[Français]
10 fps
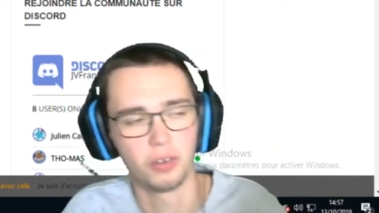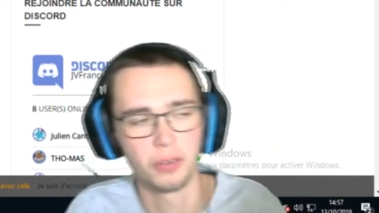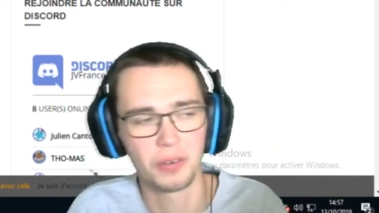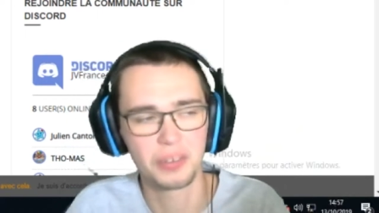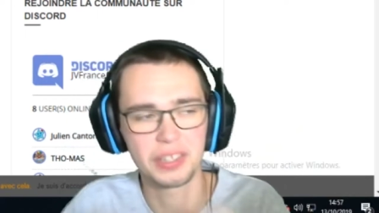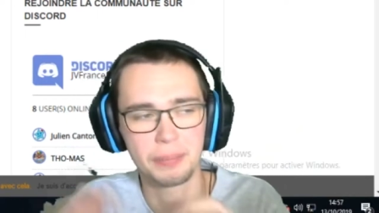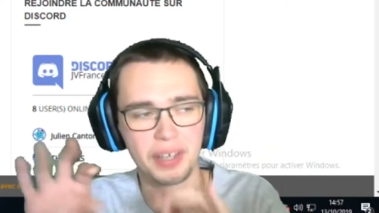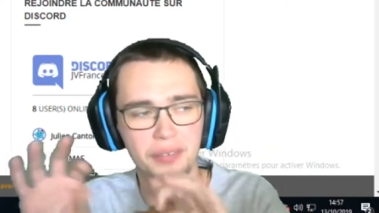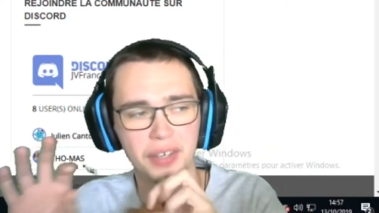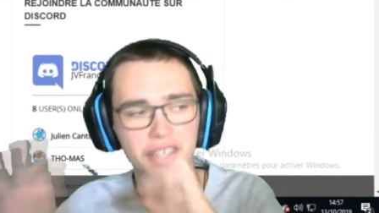enlever des
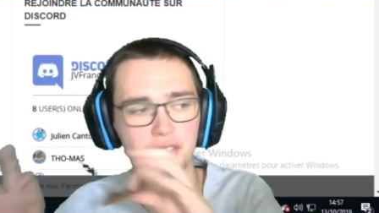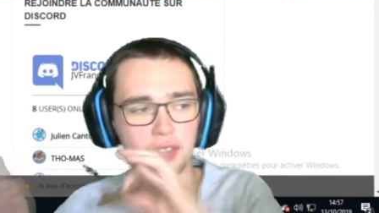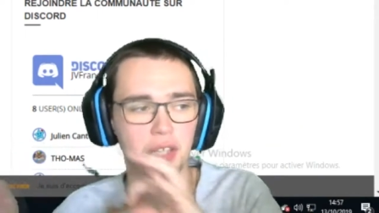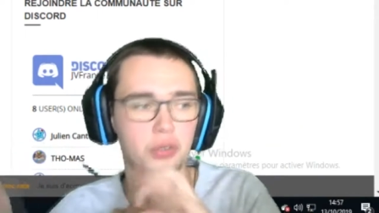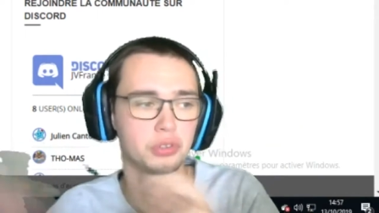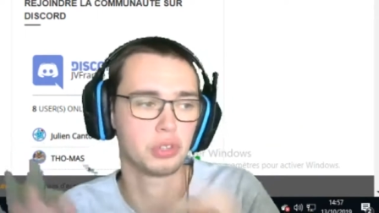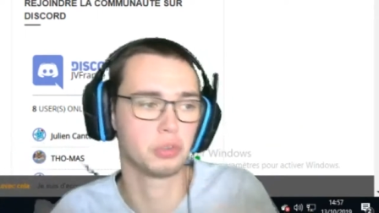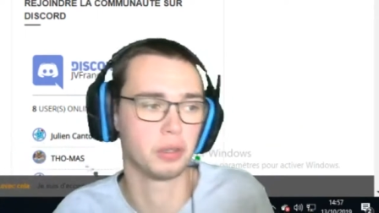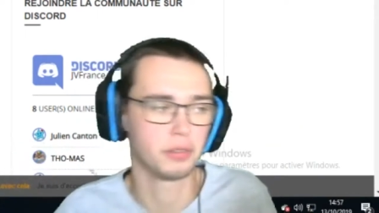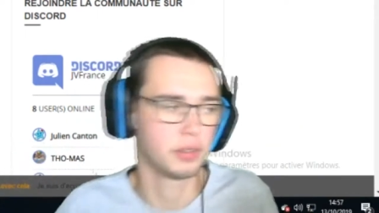périphériques de la console,
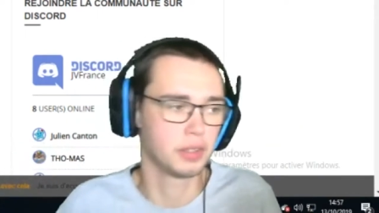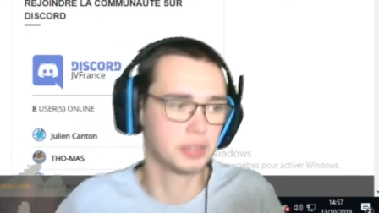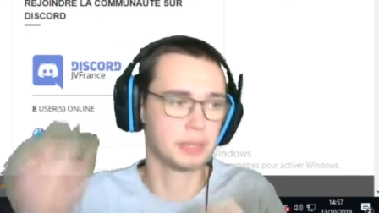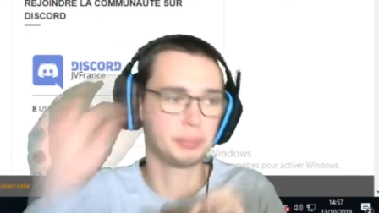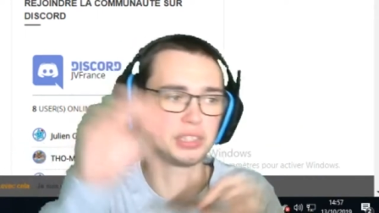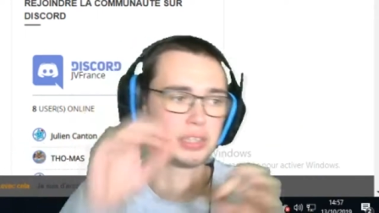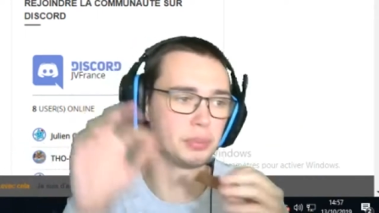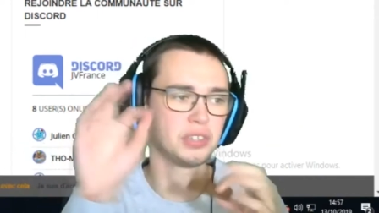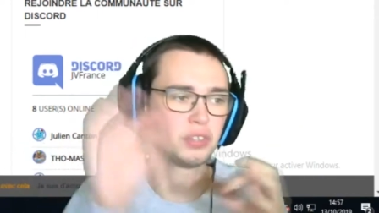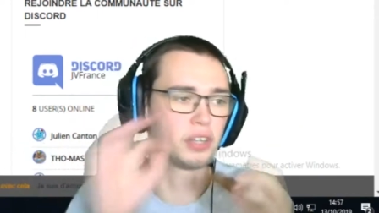quoi. Tu petit à
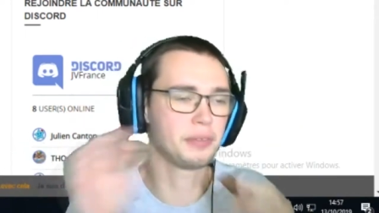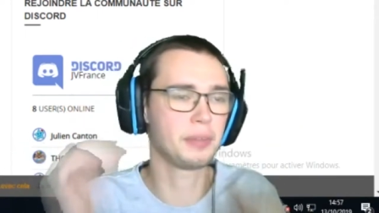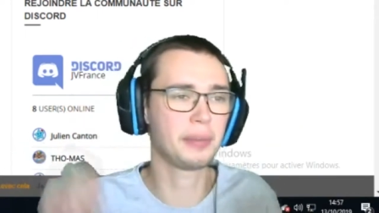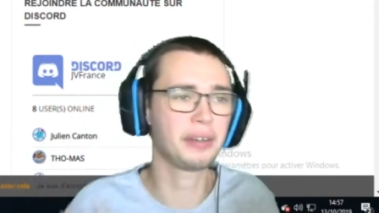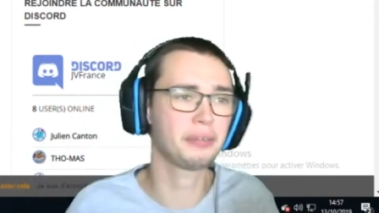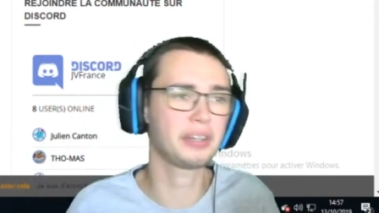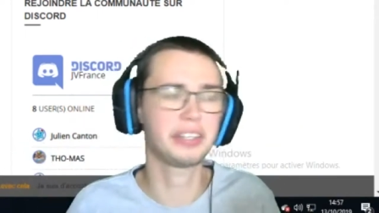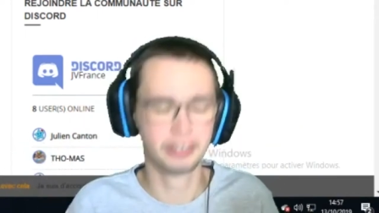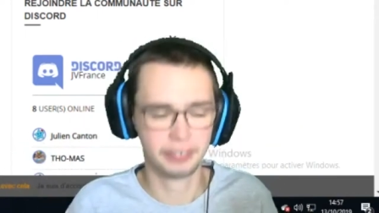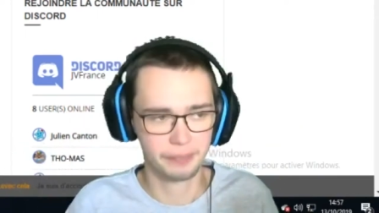petit, on enlève des périphériques.